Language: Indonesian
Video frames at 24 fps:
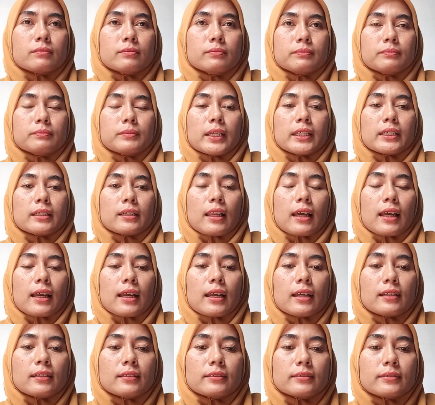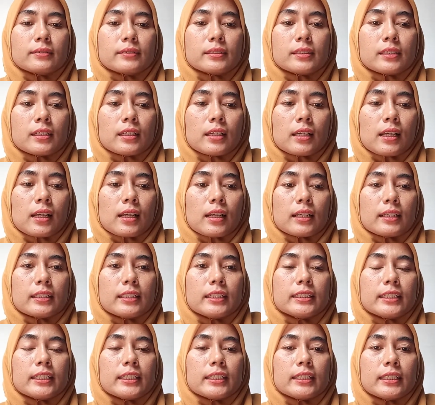Baiklah,
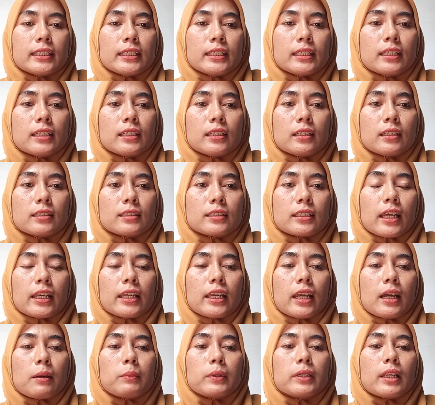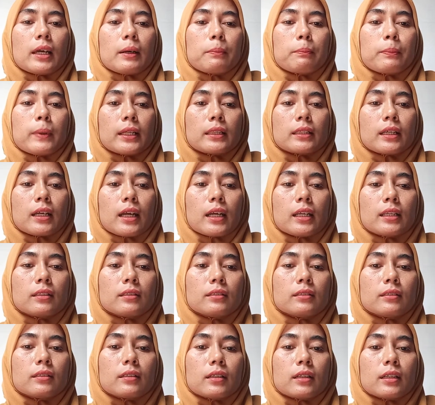di sini saya
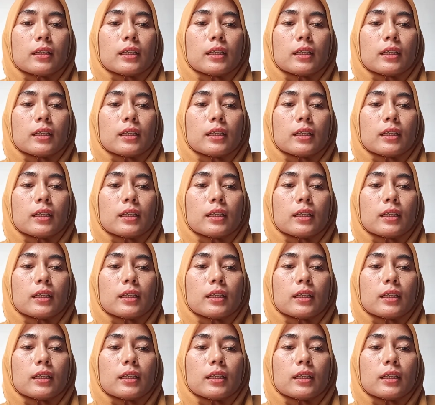mendapatkan